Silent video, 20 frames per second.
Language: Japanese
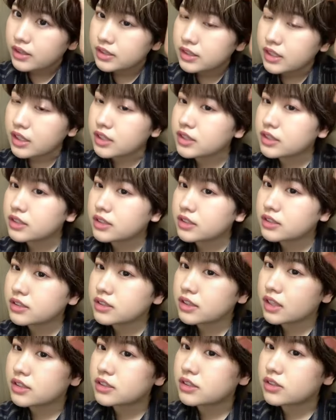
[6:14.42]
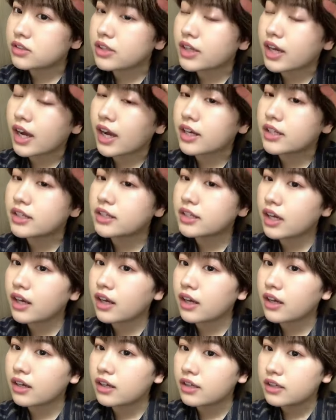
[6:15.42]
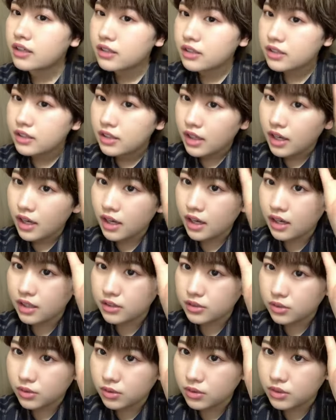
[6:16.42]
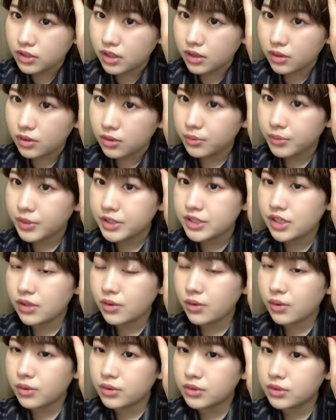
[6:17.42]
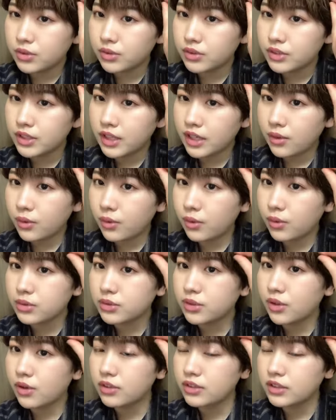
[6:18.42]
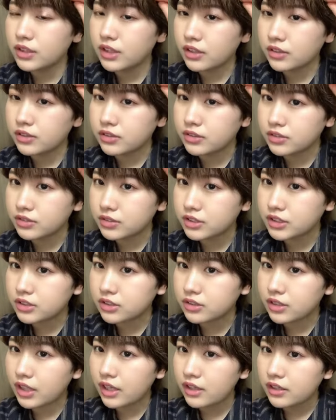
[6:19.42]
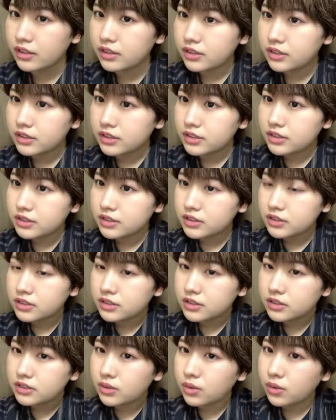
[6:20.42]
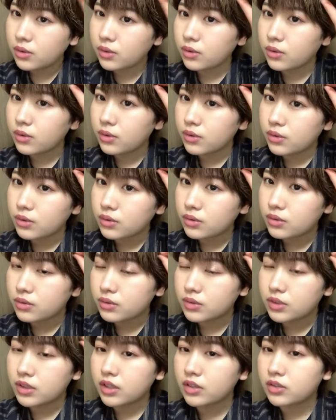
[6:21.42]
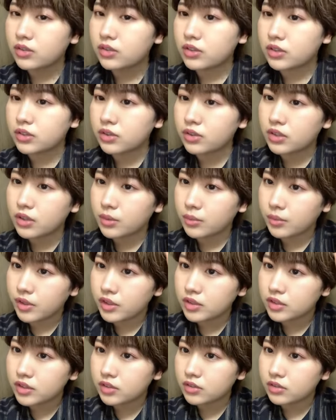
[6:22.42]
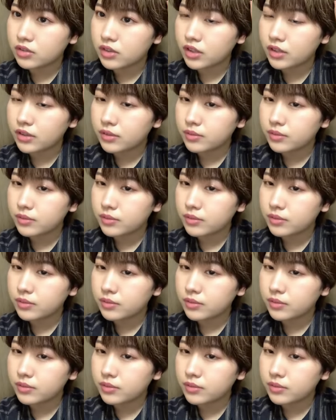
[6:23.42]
写真スタジオで借りた赤のなんかめっちゃ王道な王道っていう振袖とっていうふうに撮ってもらったので、